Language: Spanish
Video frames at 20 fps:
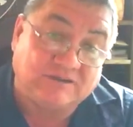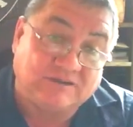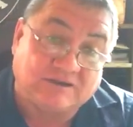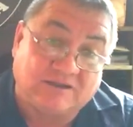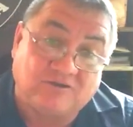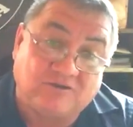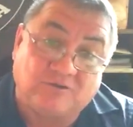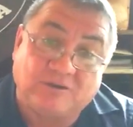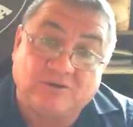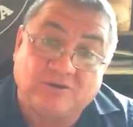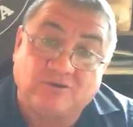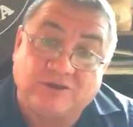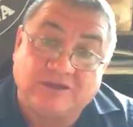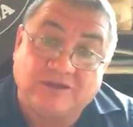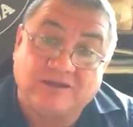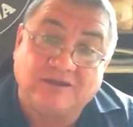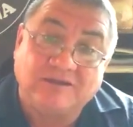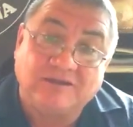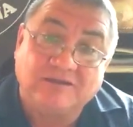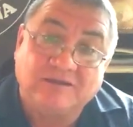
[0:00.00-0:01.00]
Radio
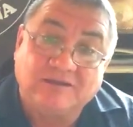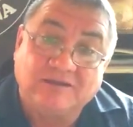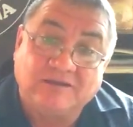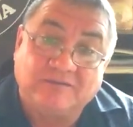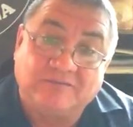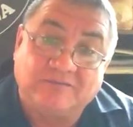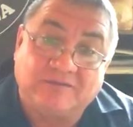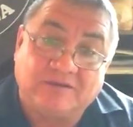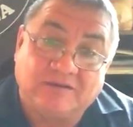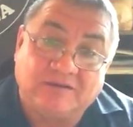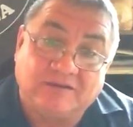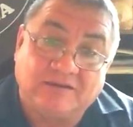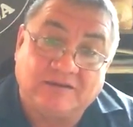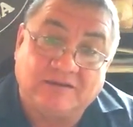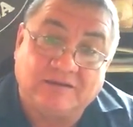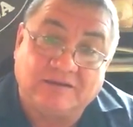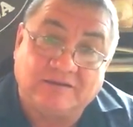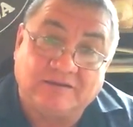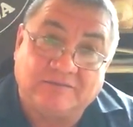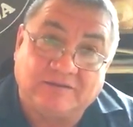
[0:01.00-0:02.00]
Manuquena,
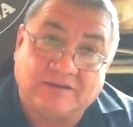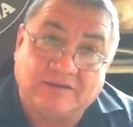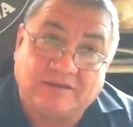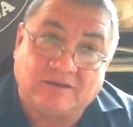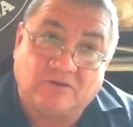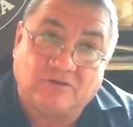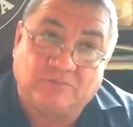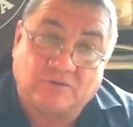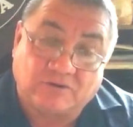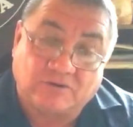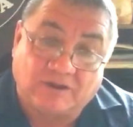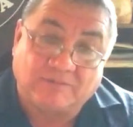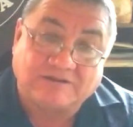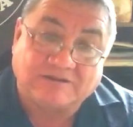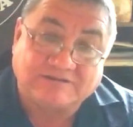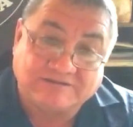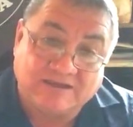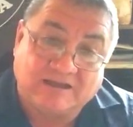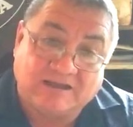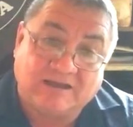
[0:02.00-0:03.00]
de, que los
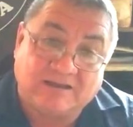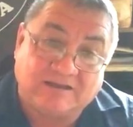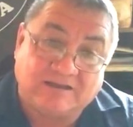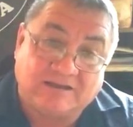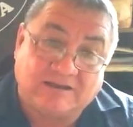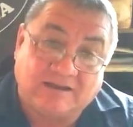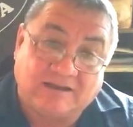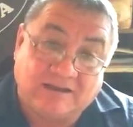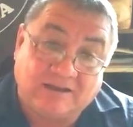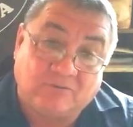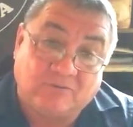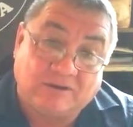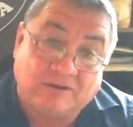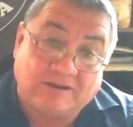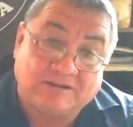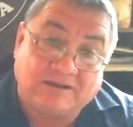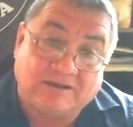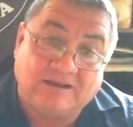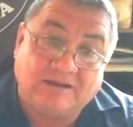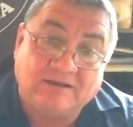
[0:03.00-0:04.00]
programas se hagan en la lengua
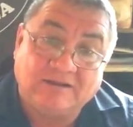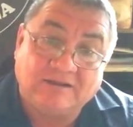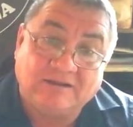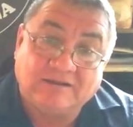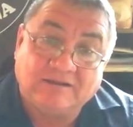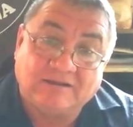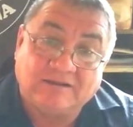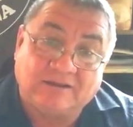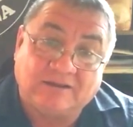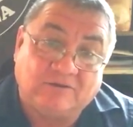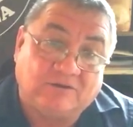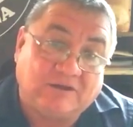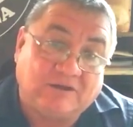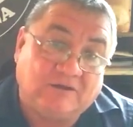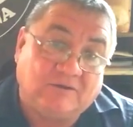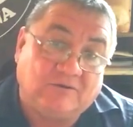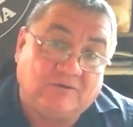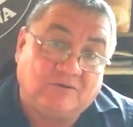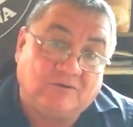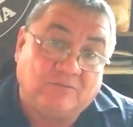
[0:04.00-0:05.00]
natal, creo
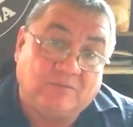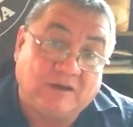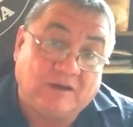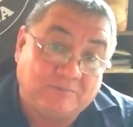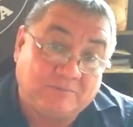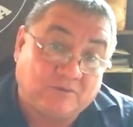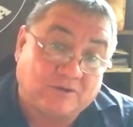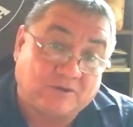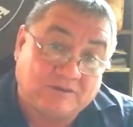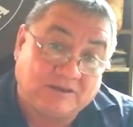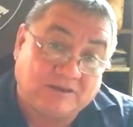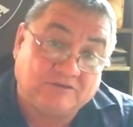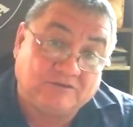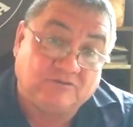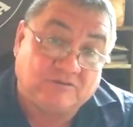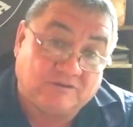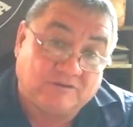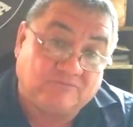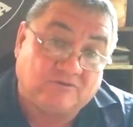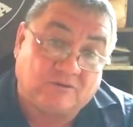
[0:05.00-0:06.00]
que es lo más
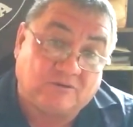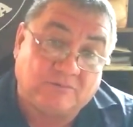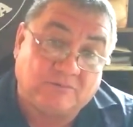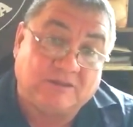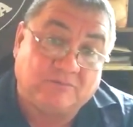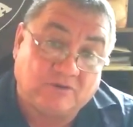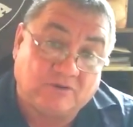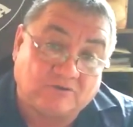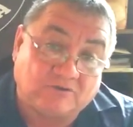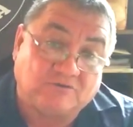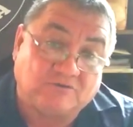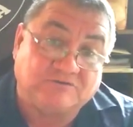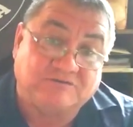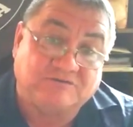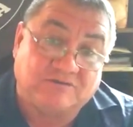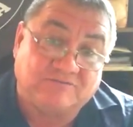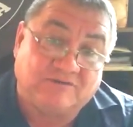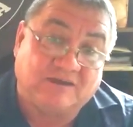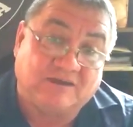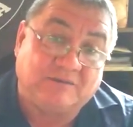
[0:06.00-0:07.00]
importante y una forma de poder
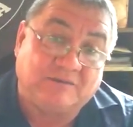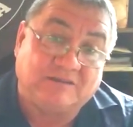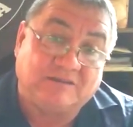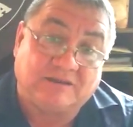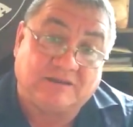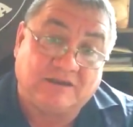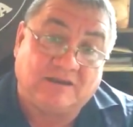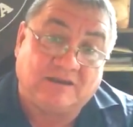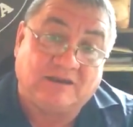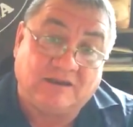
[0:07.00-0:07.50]
conservar y mantener la